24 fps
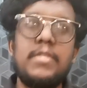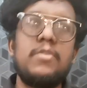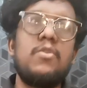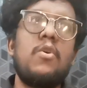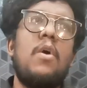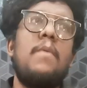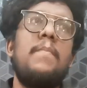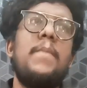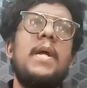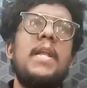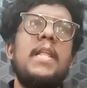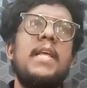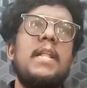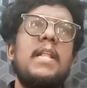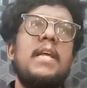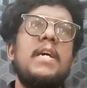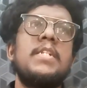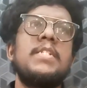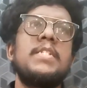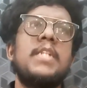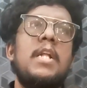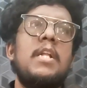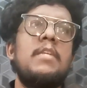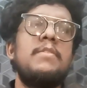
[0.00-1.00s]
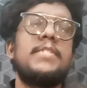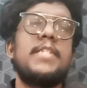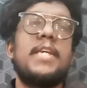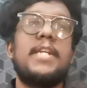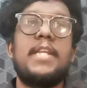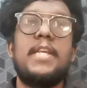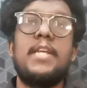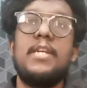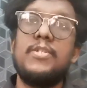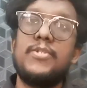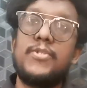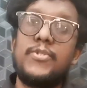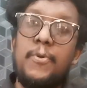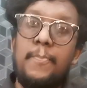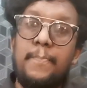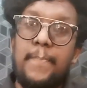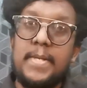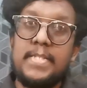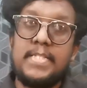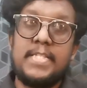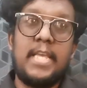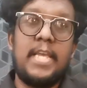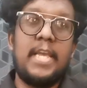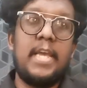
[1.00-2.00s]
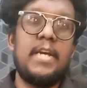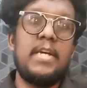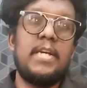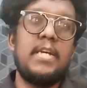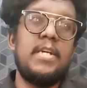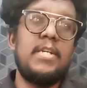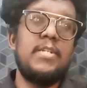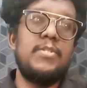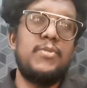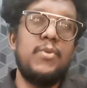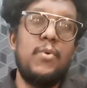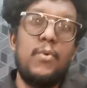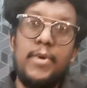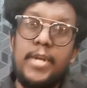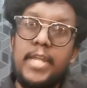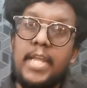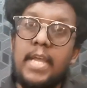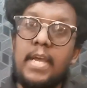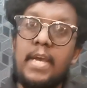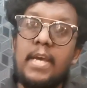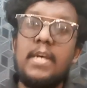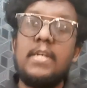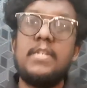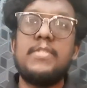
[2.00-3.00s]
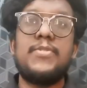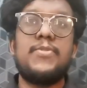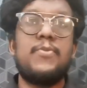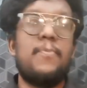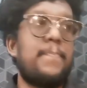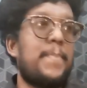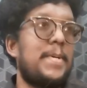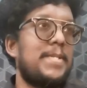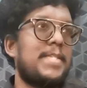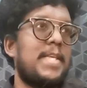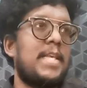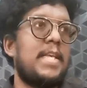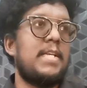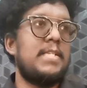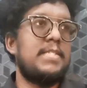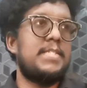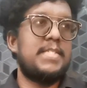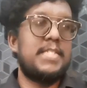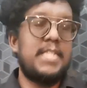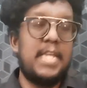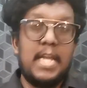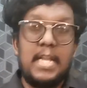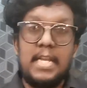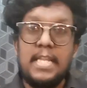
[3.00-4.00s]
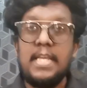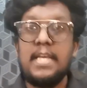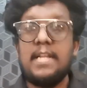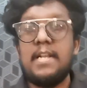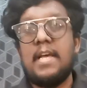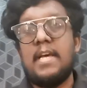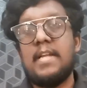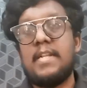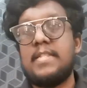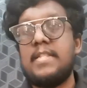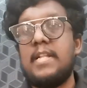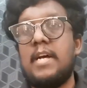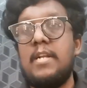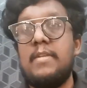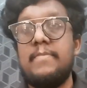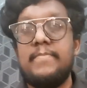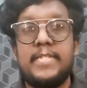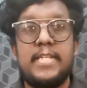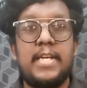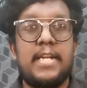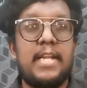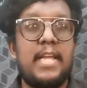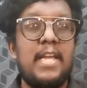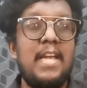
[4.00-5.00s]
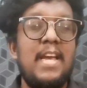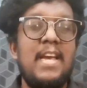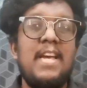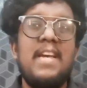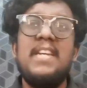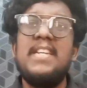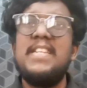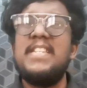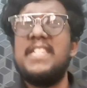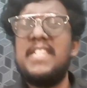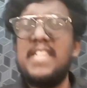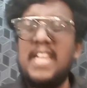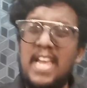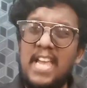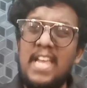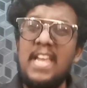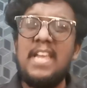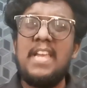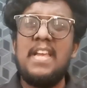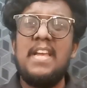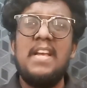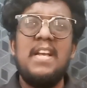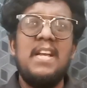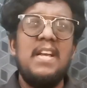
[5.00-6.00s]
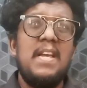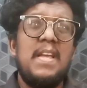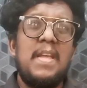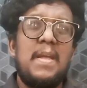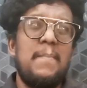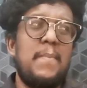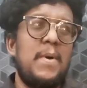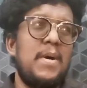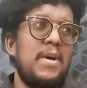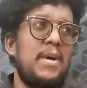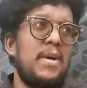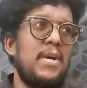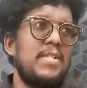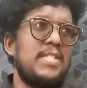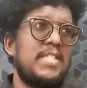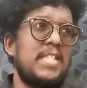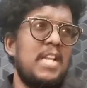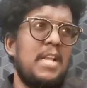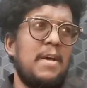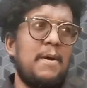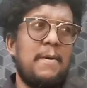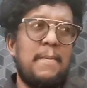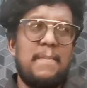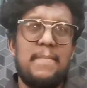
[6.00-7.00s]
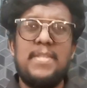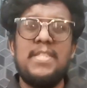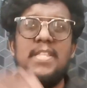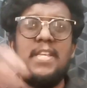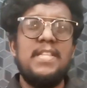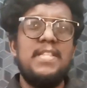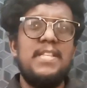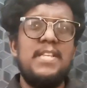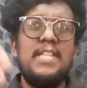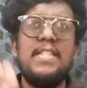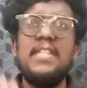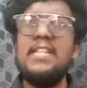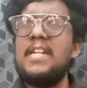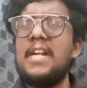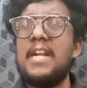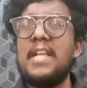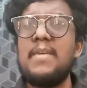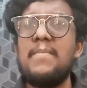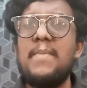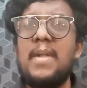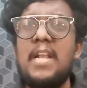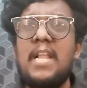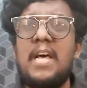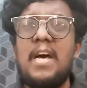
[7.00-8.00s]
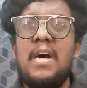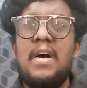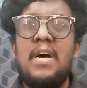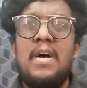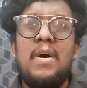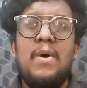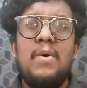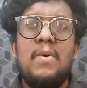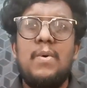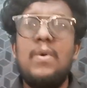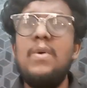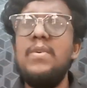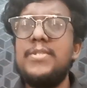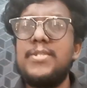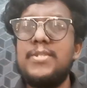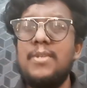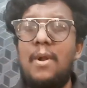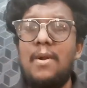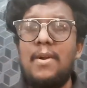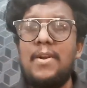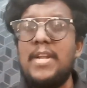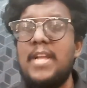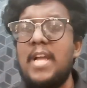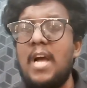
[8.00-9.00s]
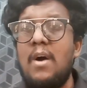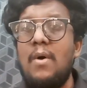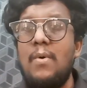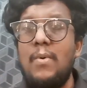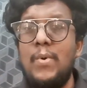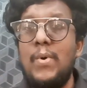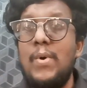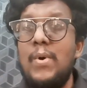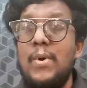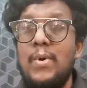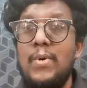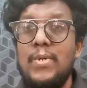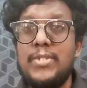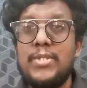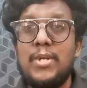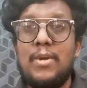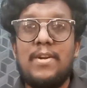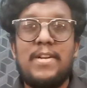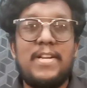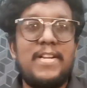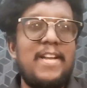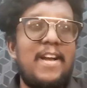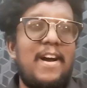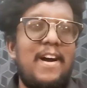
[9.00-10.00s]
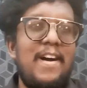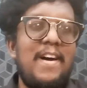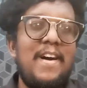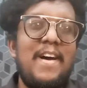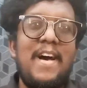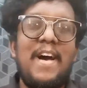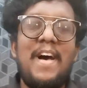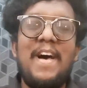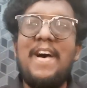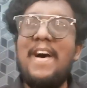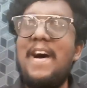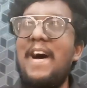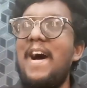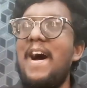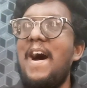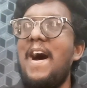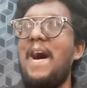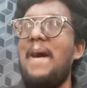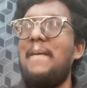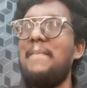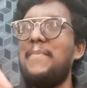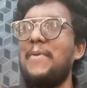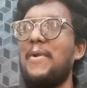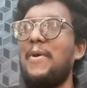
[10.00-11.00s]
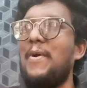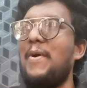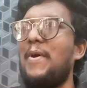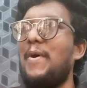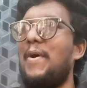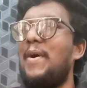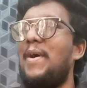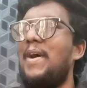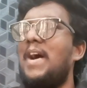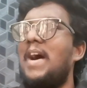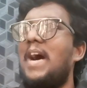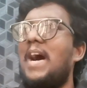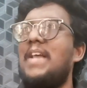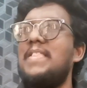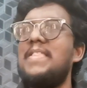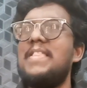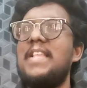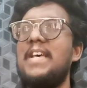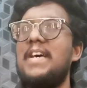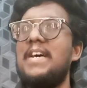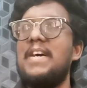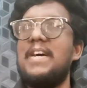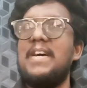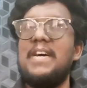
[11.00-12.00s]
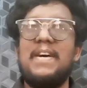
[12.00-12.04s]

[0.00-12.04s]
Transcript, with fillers: வித் கோமாளிகளாக இருந்தாலும் சரி சூப்பர் சிங்கர் ஜூனியர் சூப்பர் சிங்கர் சீனியராக இருந்தாலும் சரி ஏன் இப்போ சில இந்த இது இது நடக்குமில்ல ஊ சொல்றியா ஊ சொல்றியா அப்புறம் அந்த